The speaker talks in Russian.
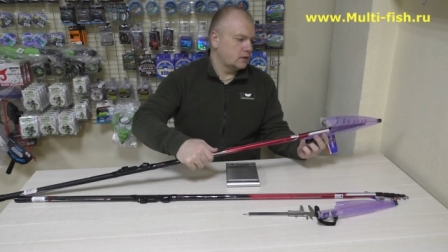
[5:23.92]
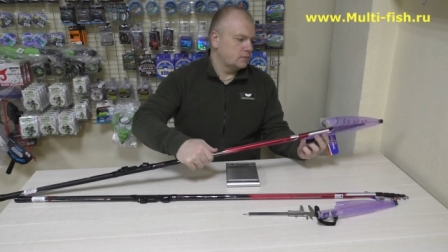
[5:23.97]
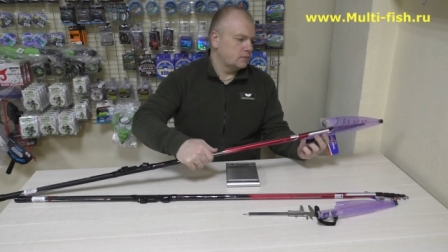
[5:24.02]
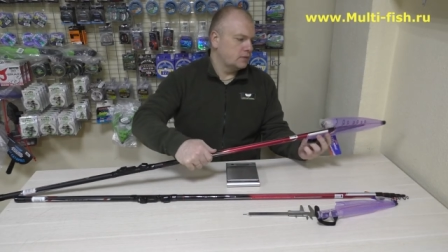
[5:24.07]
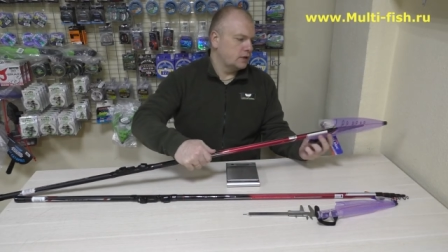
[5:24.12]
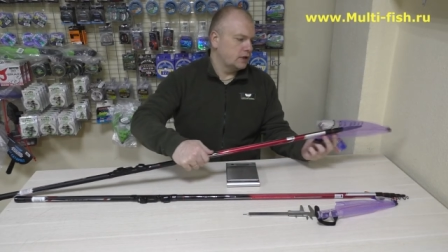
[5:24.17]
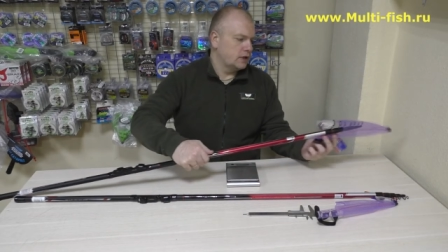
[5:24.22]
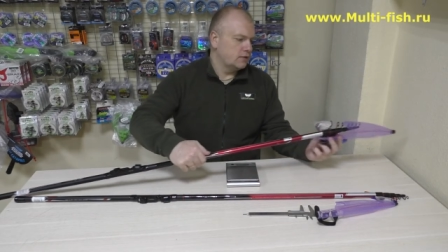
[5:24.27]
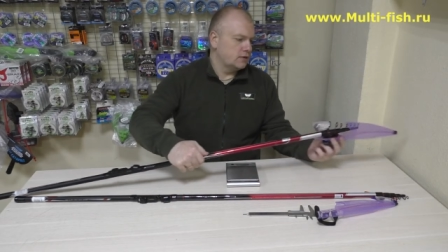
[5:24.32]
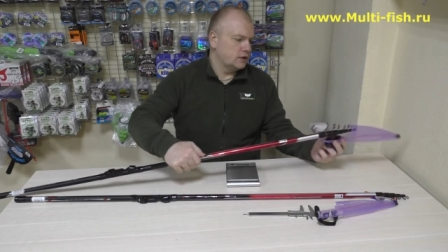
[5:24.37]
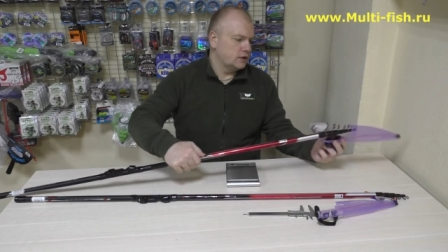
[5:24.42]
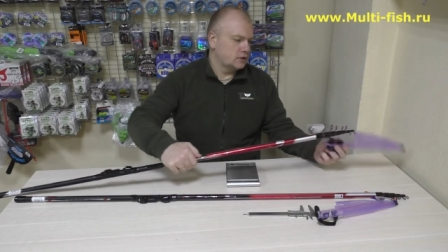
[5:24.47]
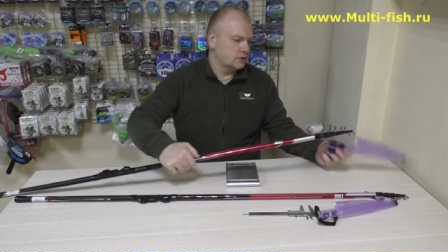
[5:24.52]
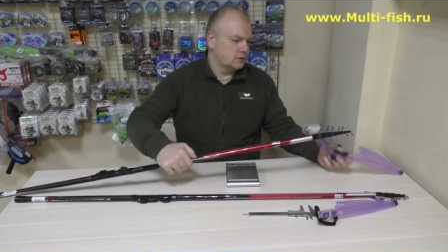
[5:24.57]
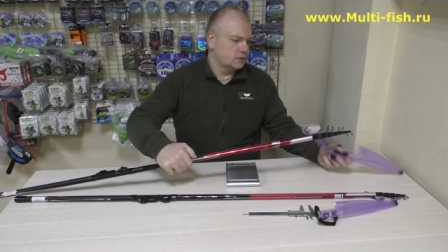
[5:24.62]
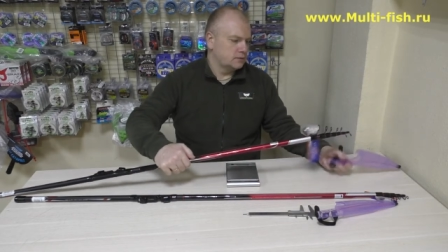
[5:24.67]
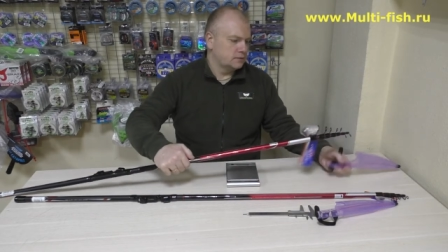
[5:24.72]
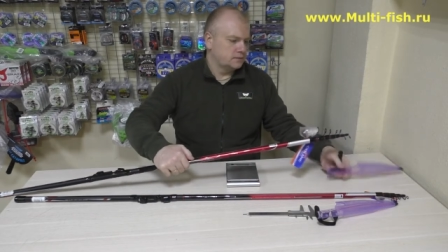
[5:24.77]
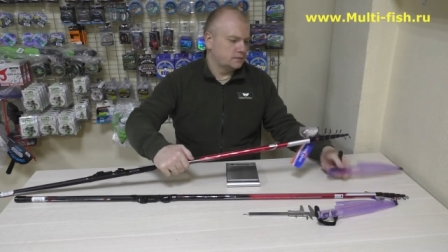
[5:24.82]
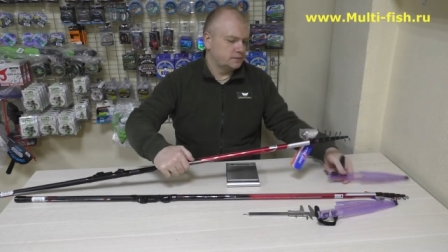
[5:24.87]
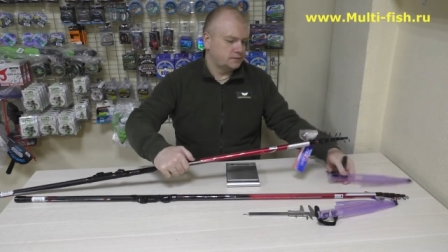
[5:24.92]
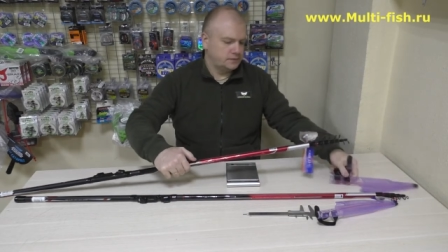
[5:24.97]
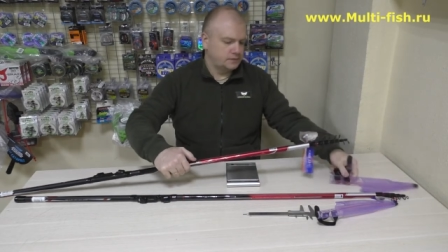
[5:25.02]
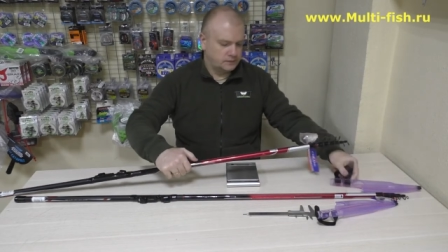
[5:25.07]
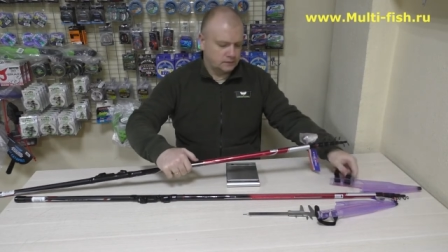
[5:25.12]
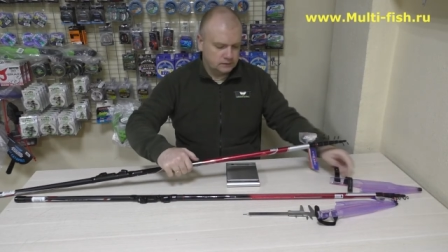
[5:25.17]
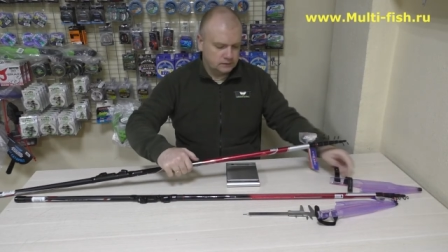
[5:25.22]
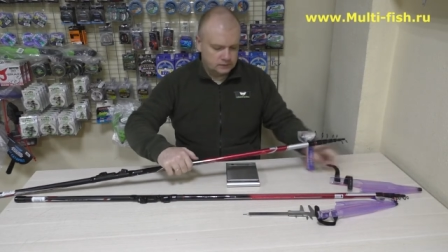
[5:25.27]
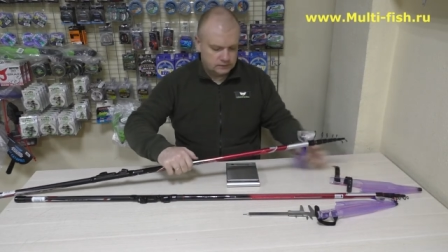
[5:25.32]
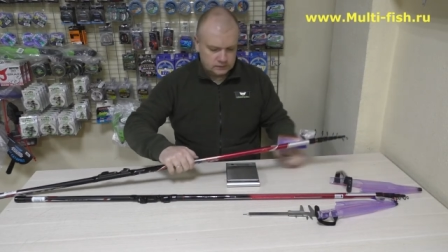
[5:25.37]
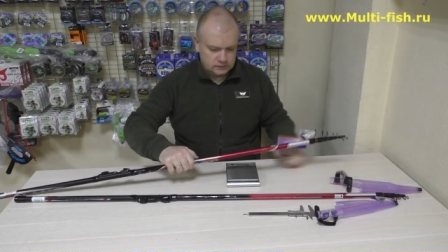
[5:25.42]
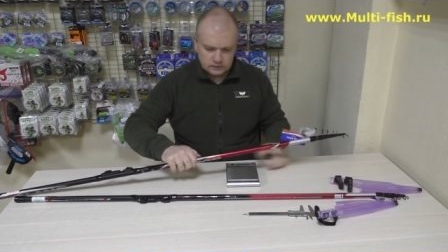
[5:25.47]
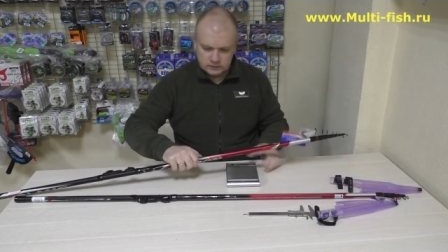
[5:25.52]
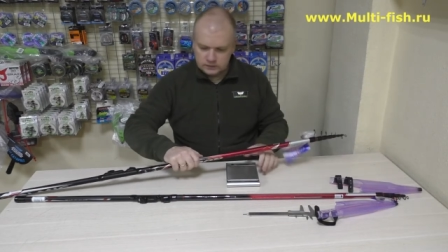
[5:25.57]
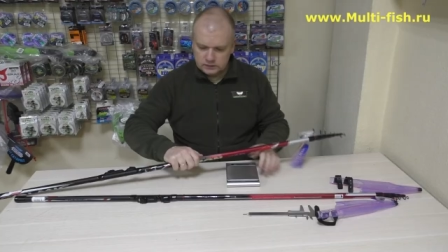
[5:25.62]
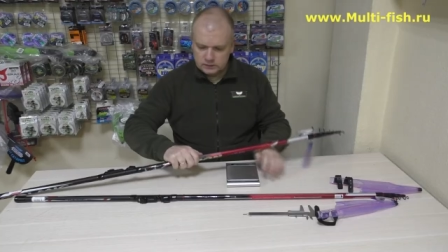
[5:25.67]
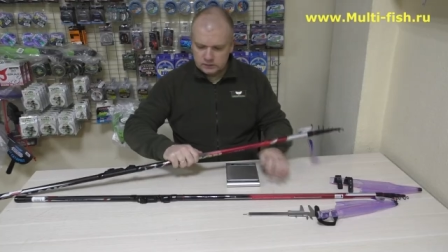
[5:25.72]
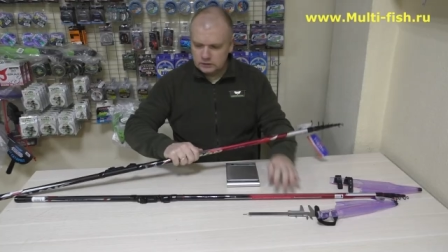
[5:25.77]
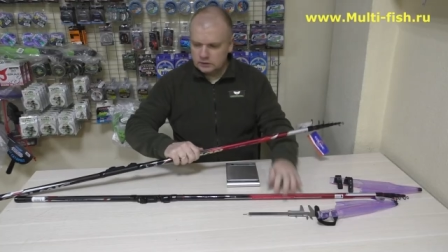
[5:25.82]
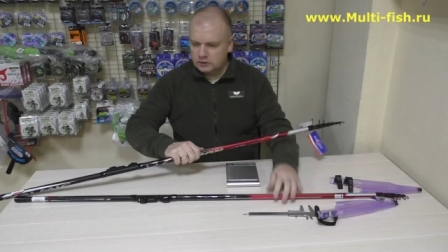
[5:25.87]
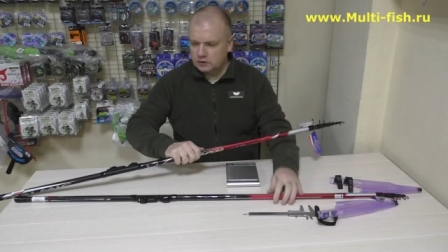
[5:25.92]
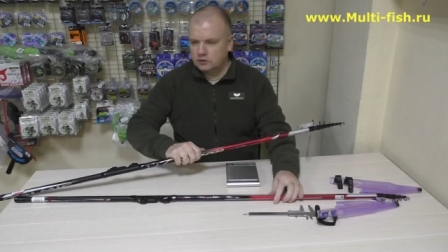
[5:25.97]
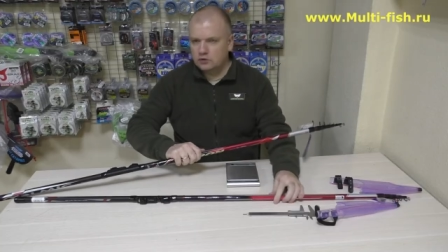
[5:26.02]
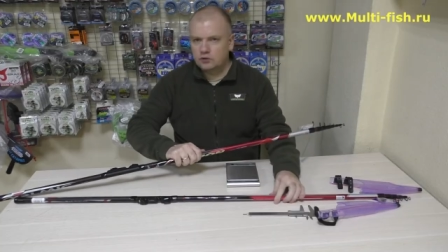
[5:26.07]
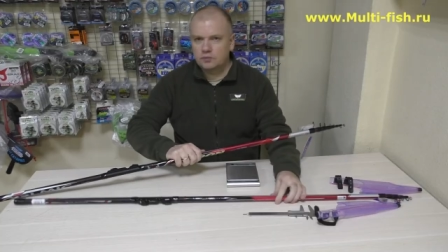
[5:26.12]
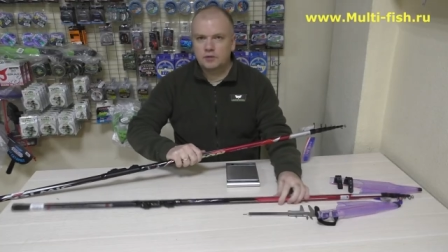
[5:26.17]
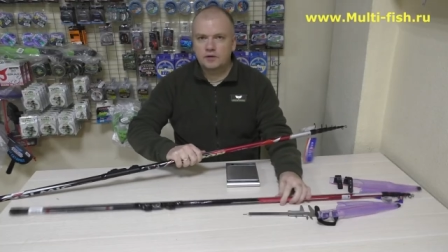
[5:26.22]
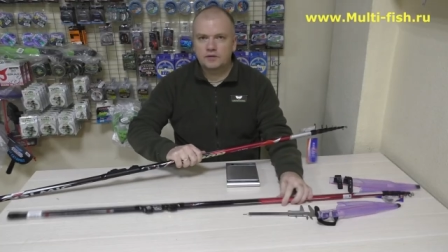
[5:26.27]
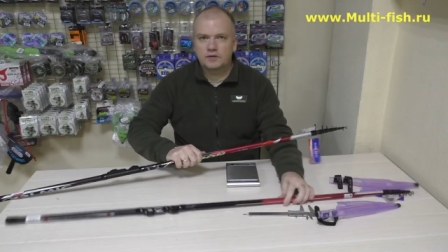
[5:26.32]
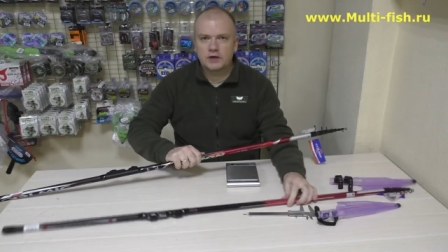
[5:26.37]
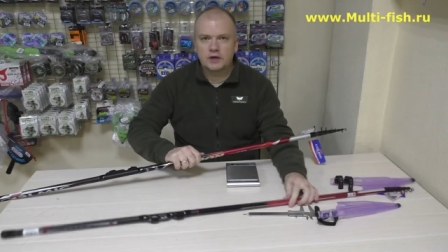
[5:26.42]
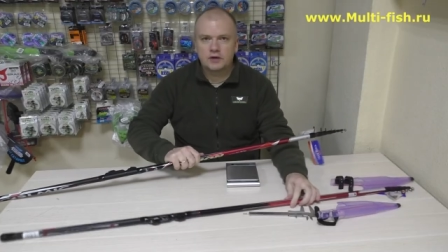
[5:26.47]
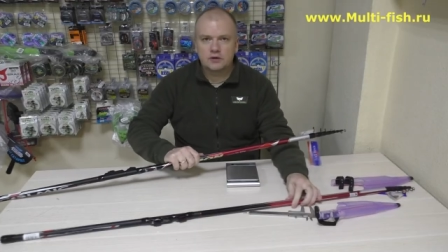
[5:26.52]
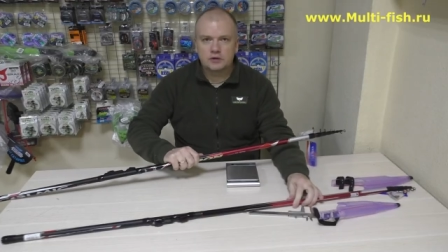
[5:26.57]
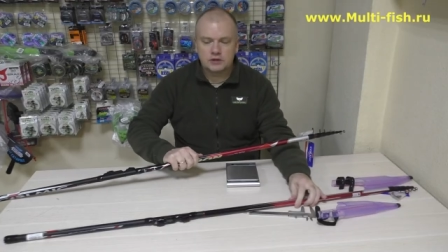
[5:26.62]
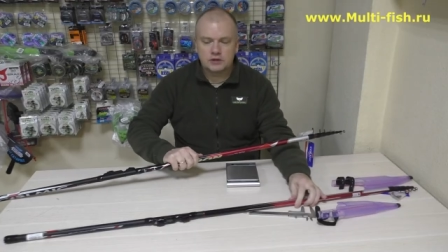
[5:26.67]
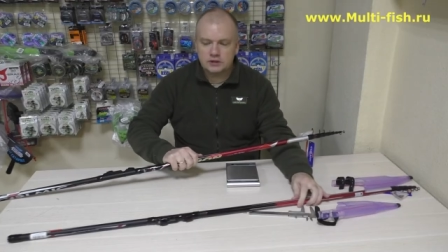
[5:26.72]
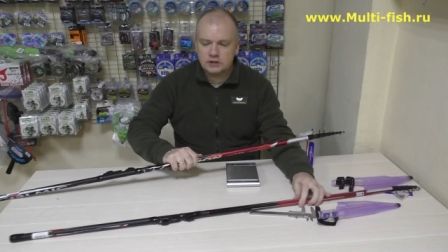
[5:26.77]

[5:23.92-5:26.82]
По весу. Ну, повторюсь,